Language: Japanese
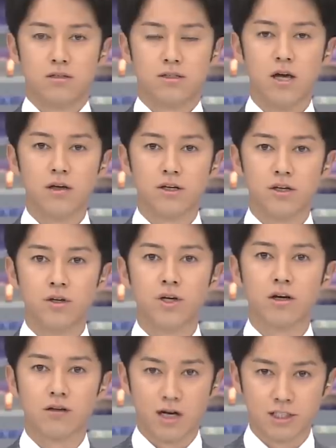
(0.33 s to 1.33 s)

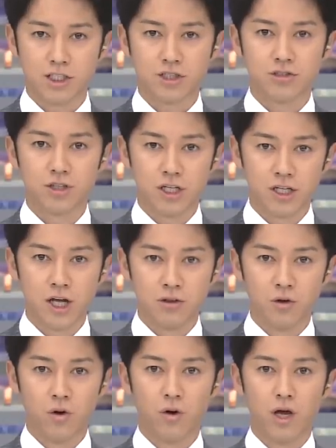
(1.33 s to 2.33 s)
1987年
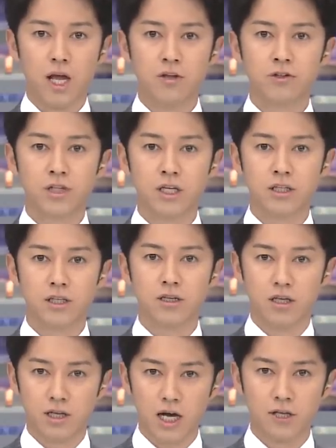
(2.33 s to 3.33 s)
の
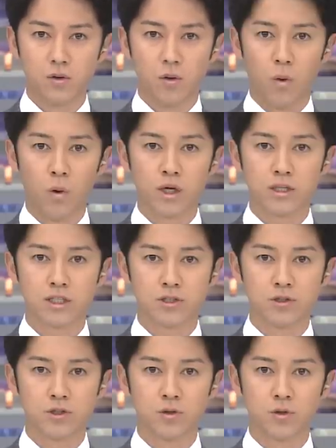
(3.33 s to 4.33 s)
NTT 以来の大型
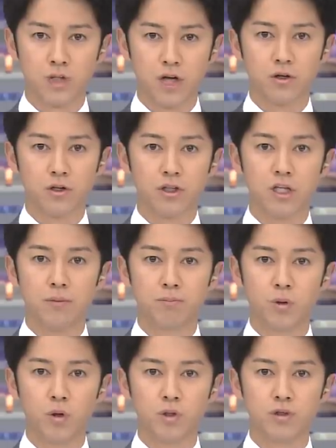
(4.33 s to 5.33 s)
上場となる日
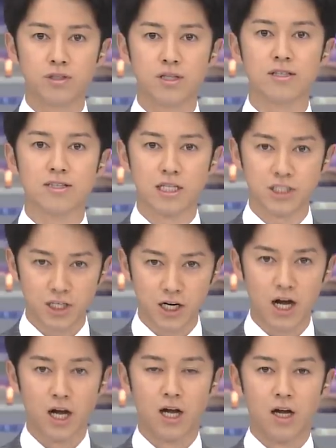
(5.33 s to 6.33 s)
本郵政3社
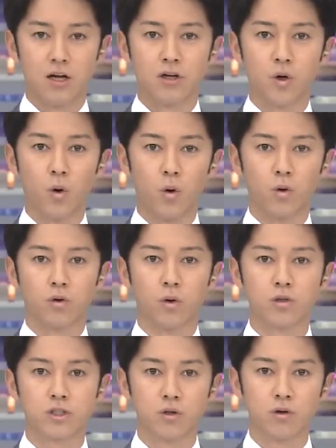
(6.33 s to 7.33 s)
が今日
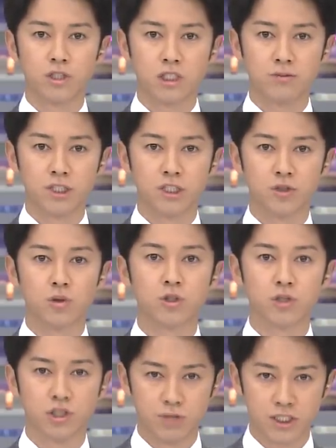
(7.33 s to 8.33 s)
東証一部に上
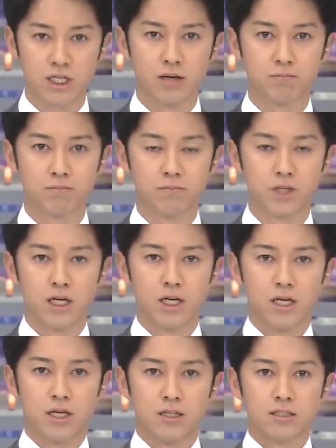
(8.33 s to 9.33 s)
場しました
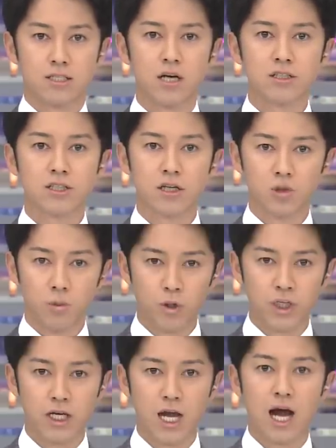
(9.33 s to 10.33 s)
3社とも
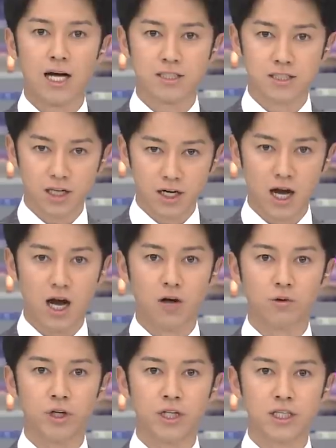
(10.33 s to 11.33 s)
に初値が
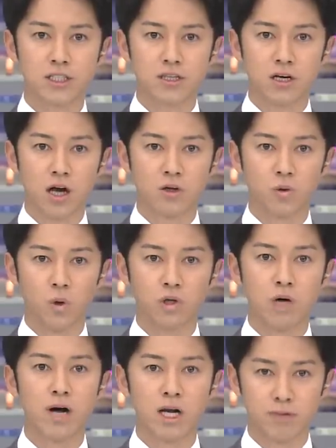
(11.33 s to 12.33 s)
売り出し価格を
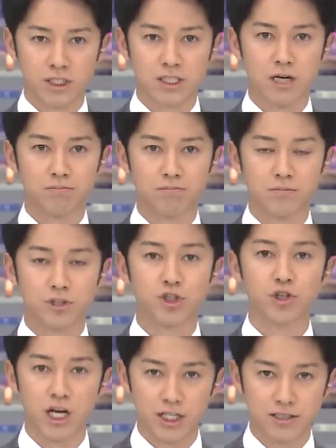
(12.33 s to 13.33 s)
上回りました
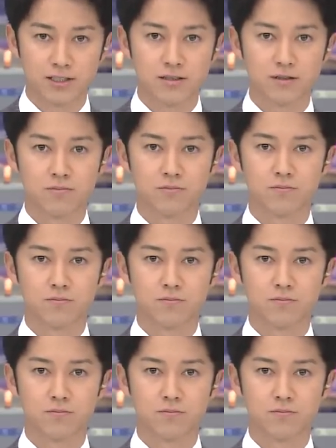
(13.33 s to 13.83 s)
中継です